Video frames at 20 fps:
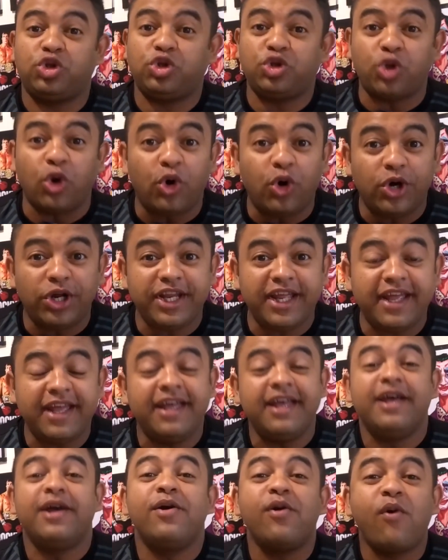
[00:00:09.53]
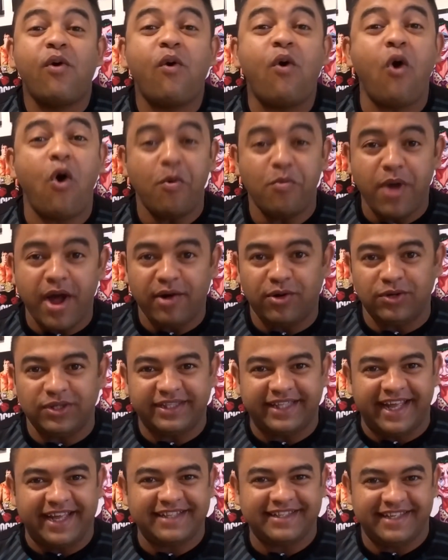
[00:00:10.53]
Tony, como
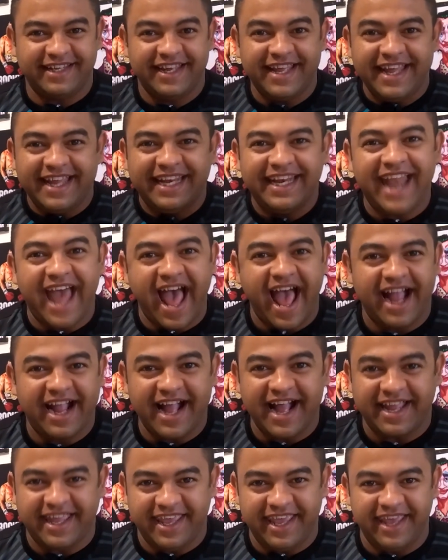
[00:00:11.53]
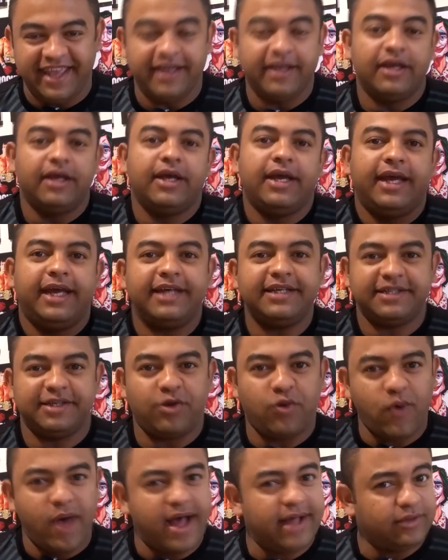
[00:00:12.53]
acontece na HQ. Esse
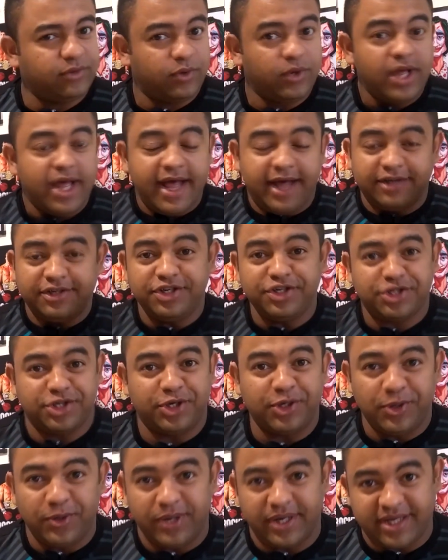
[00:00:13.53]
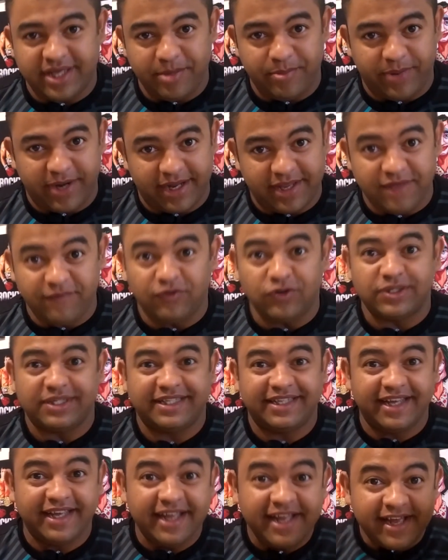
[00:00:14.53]
quadro a gente criou aqui para que
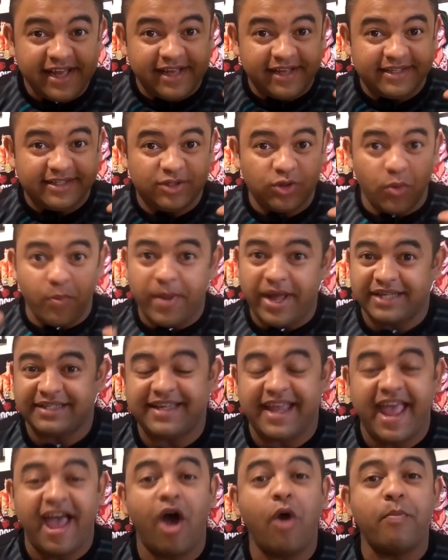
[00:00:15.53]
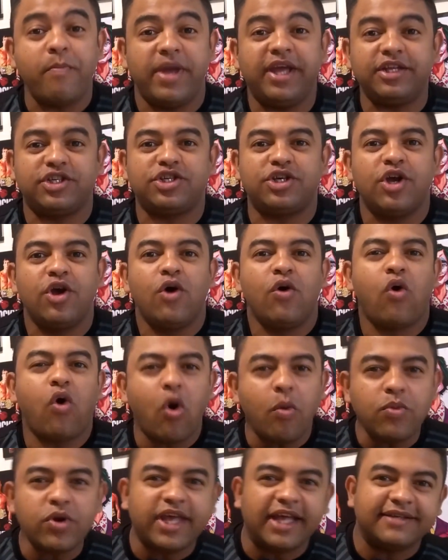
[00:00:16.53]
você soubesse realmente
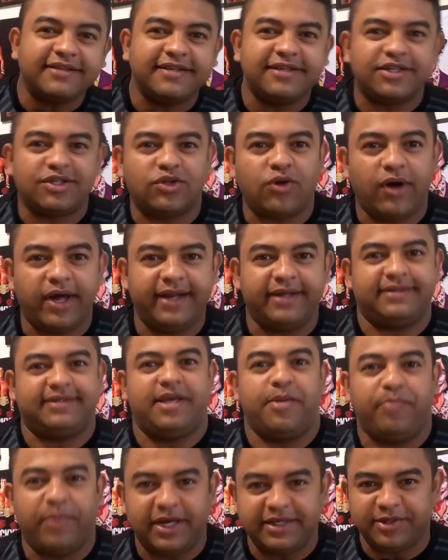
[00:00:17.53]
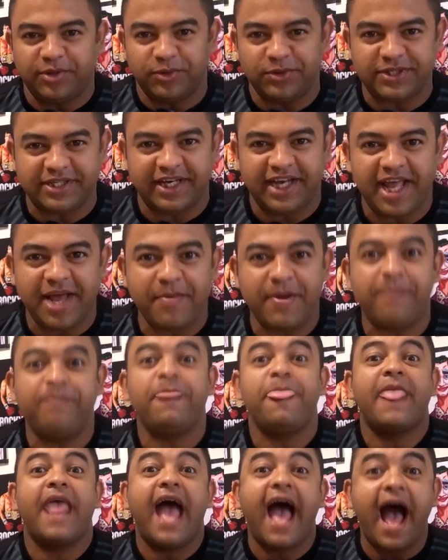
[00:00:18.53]
como que as histórias que passam no cinema
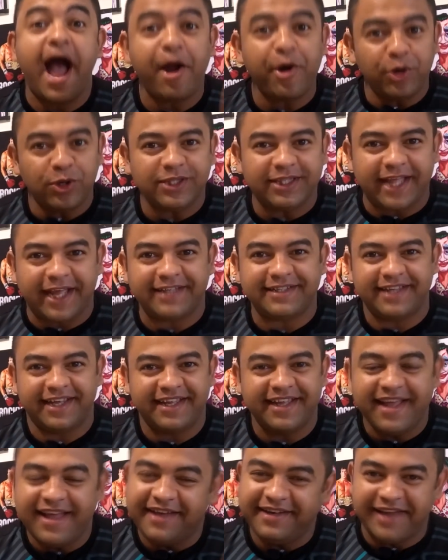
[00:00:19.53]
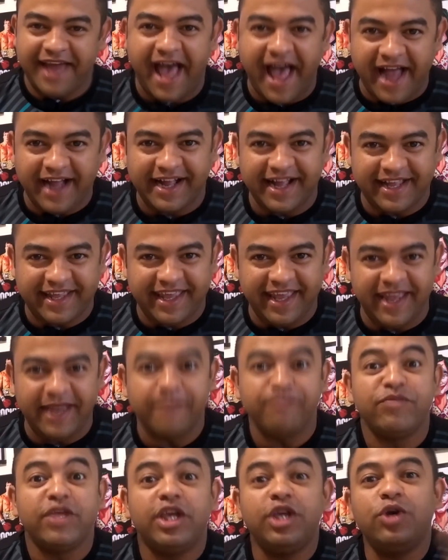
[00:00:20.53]
acontecem na
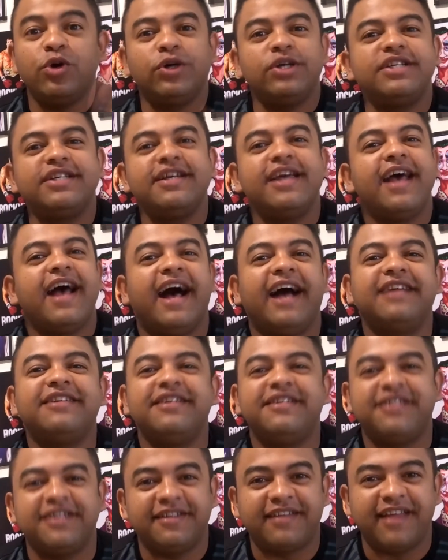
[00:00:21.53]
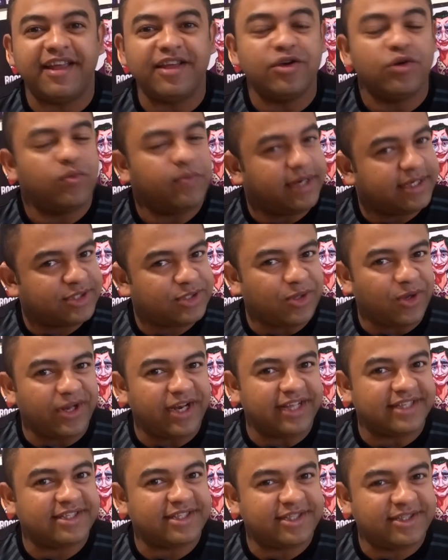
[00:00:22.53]
HQ. E hoje a gente tem uma
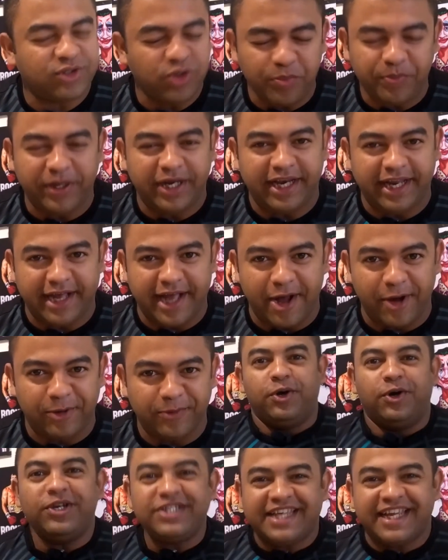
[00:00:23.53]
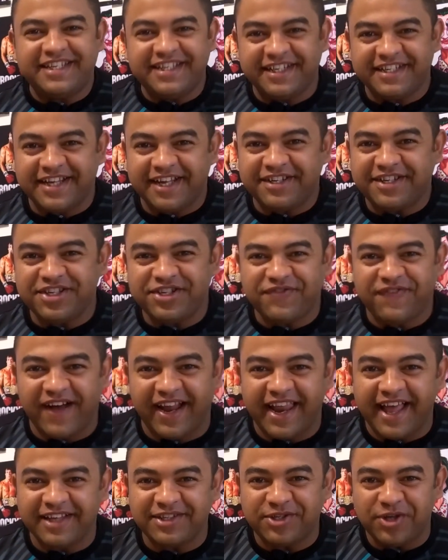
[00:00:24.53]
história super legal. Hoje é dia de a gente
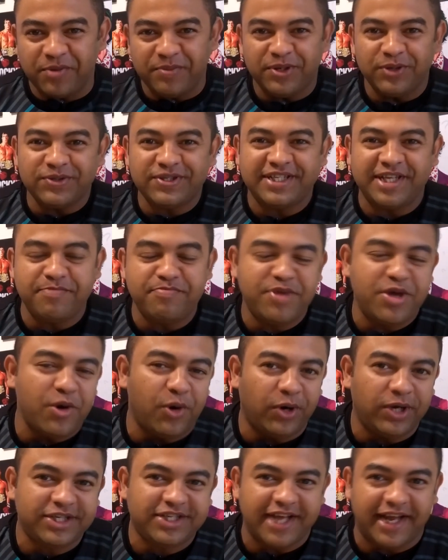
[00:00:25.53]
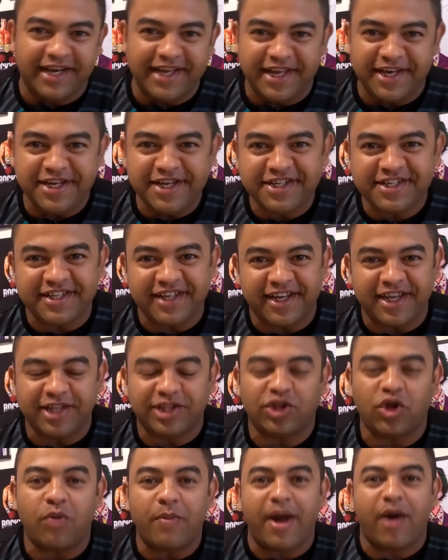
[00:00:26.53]
falar sobre o simbionte alienígena que
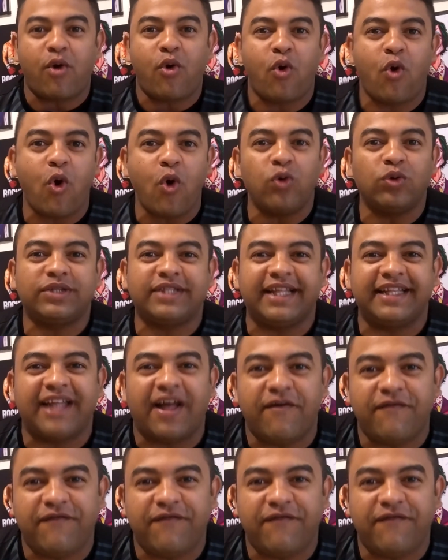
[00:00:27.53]
toma conta da